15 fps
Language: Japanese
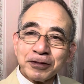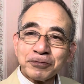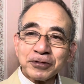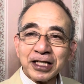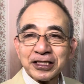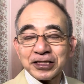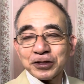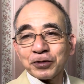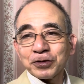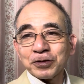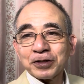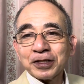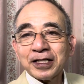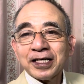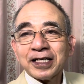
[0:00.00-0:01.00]
昔
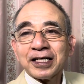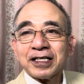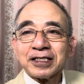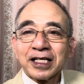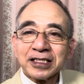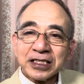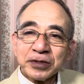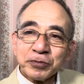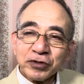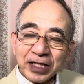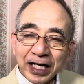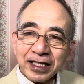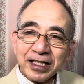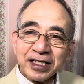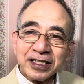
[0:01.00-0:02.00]
の馴染
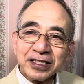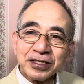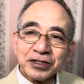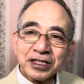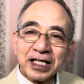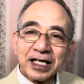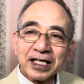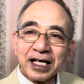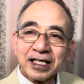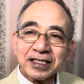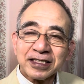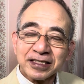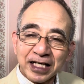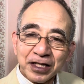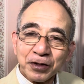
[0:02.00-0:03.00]
深い、えスリランカ、
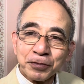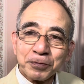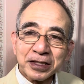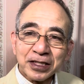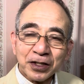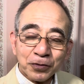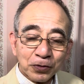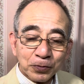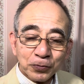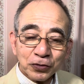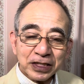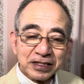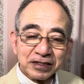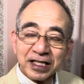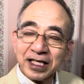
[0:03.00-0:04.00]
セイロン、またコロンボ
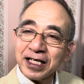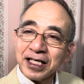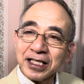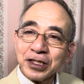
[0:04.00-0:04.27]
ですね。